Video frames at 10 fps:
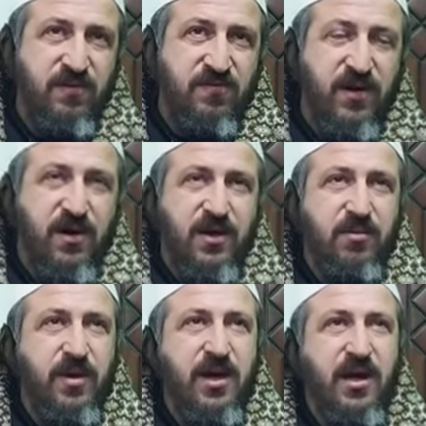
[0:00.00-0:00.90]

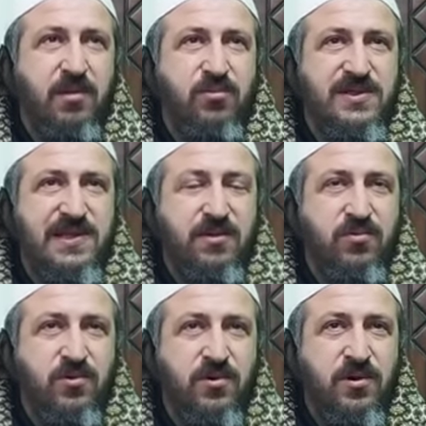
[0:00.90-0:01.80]
فغنمها
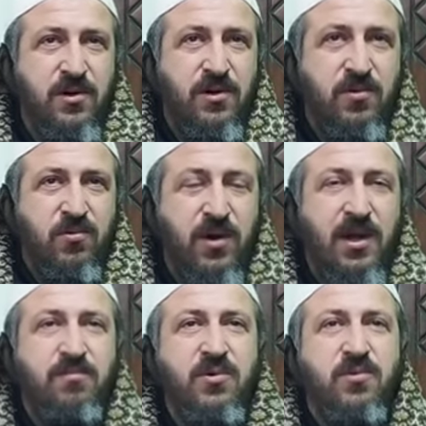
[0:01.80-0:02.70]
المسلمون
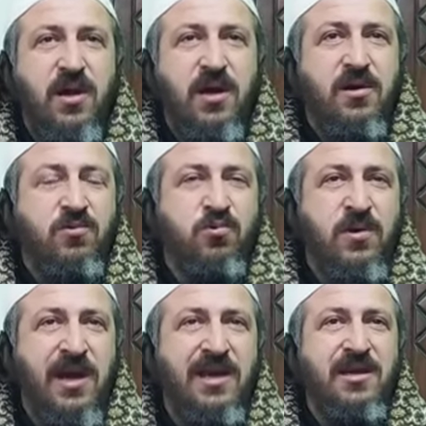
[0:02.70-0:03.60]
ولم يلاقوا
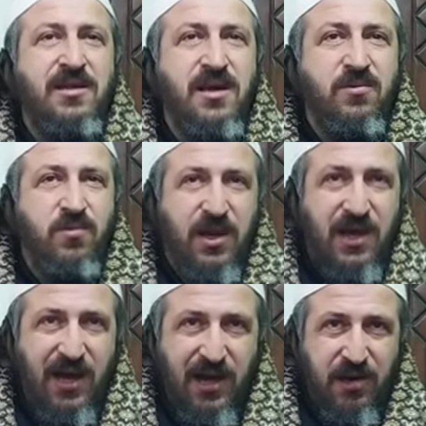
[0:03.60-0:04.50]
كيدا
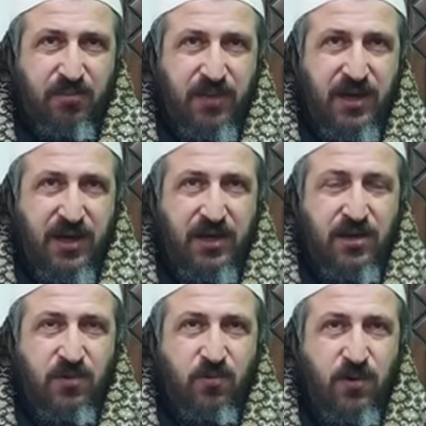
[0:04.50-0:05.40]
ولا حربا
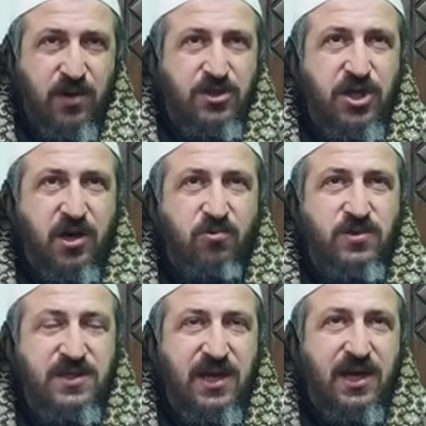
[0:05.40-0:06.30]
ورجعوا
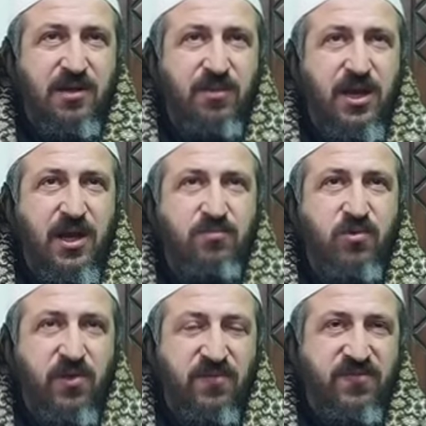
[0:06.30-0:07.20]
سالمين
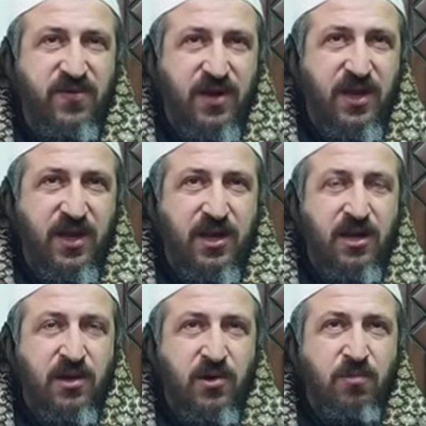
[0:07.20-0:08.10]
مظفرين
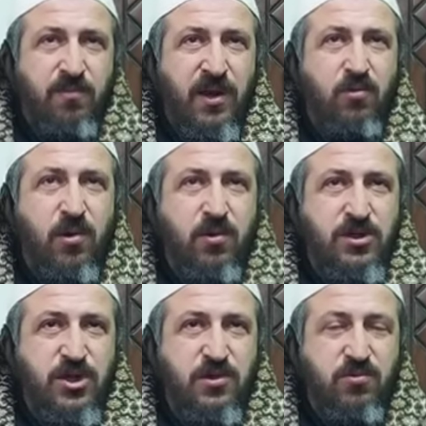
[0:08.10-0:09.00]
بل
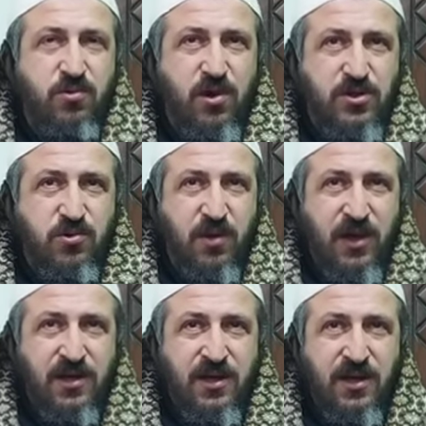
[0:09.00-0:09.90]
ووجدوا
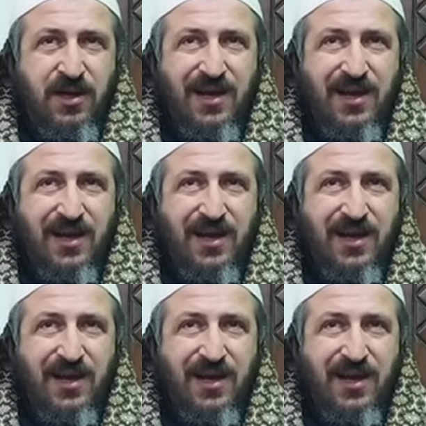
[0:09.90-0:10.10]
رجلا